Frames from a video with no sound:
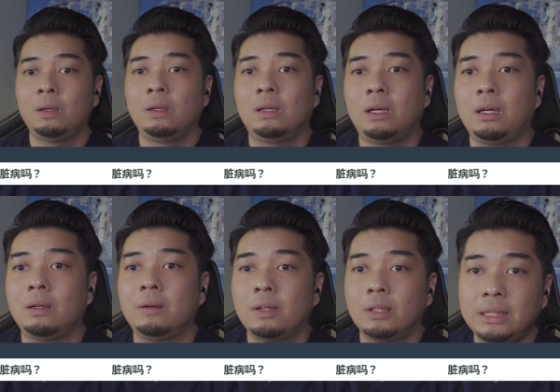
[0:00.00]
好，
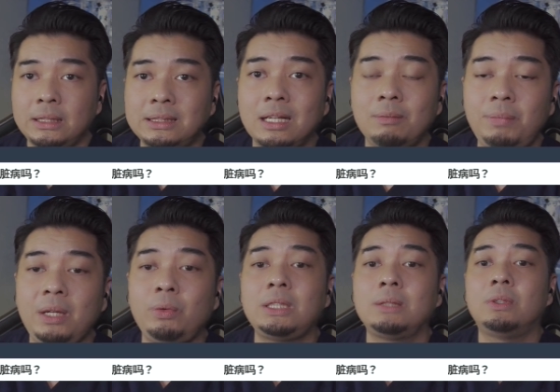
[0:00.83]
心脏病
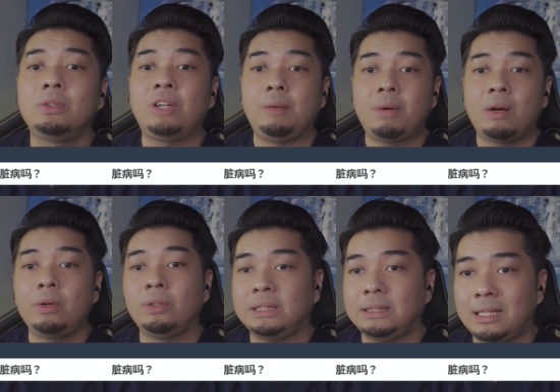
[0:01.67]
为什么肥胖会
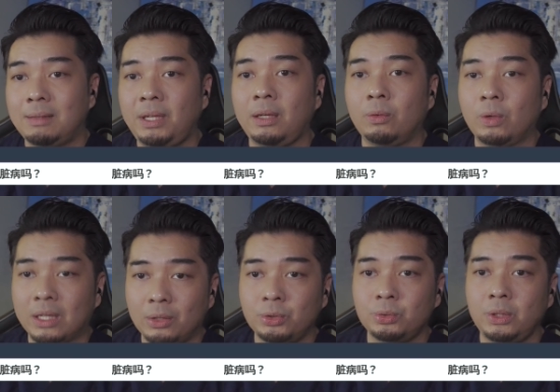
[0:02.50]
有心脏病？我
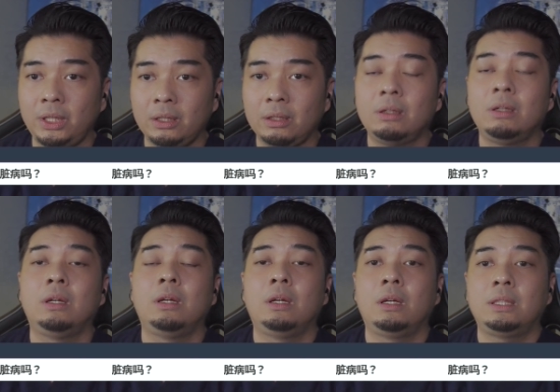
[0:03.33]
告诉你，
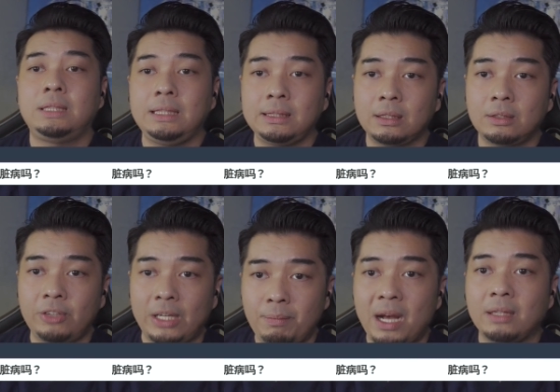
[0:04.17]
心
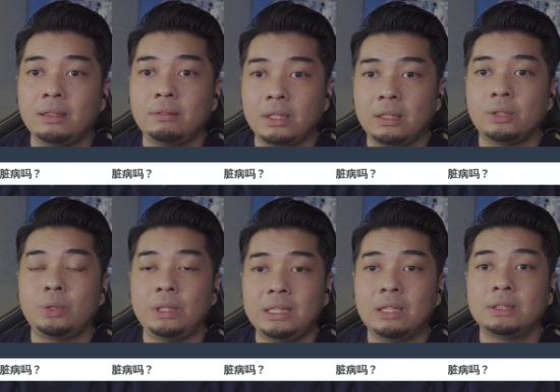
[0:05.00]
肥胖的人呢，
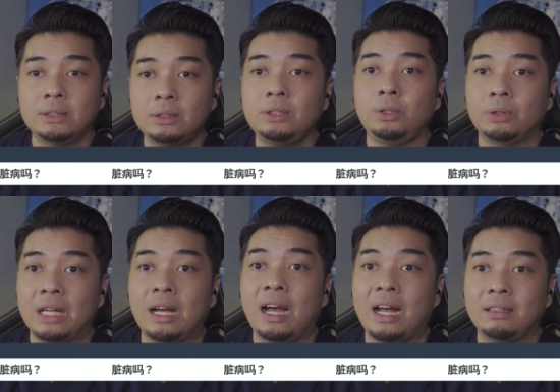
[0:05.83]
睡觉是是有
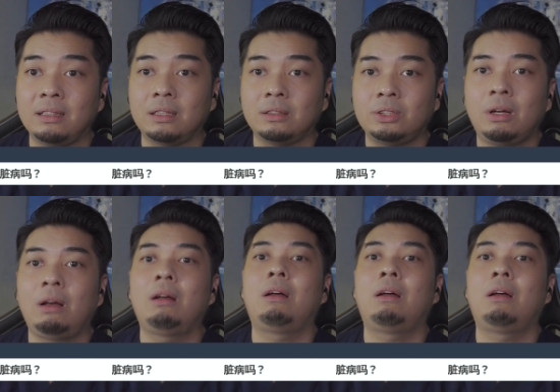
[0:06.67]
打鼾的，叫。